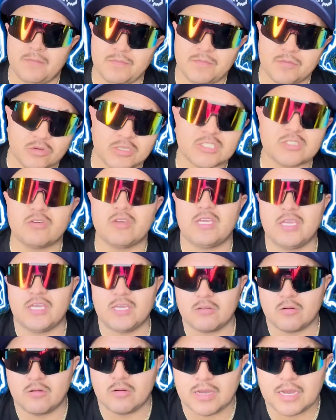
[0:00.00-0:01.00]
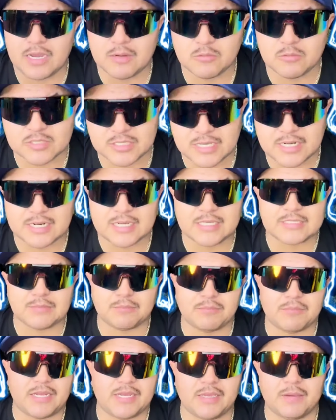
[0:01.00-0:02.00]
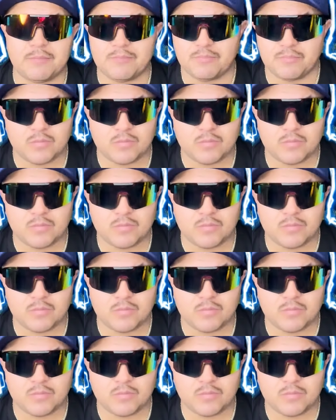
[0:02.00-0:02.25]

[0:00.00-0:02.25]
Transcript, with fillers: yo estoy yendo a buscar casa para allá.